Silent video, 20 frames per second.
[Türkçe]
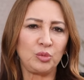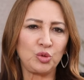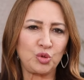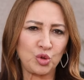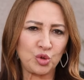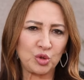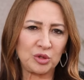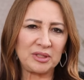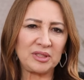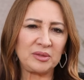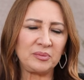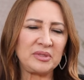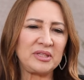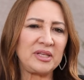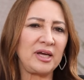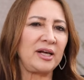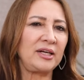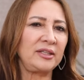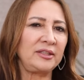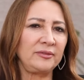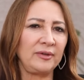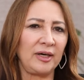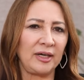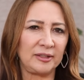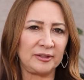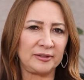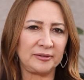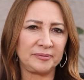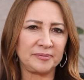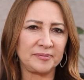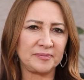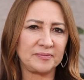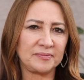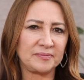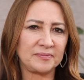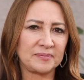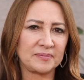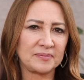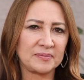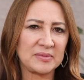Bu çocukların bir derdi var.
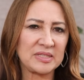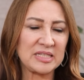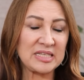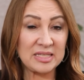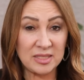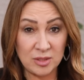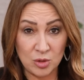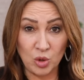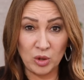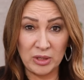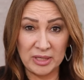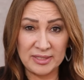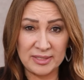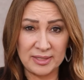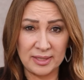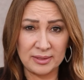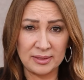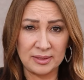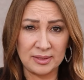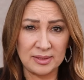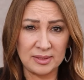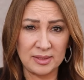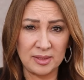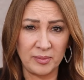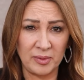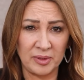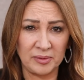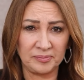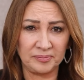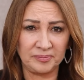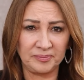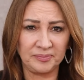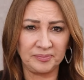Siz de öyle hissettiniz değil mi?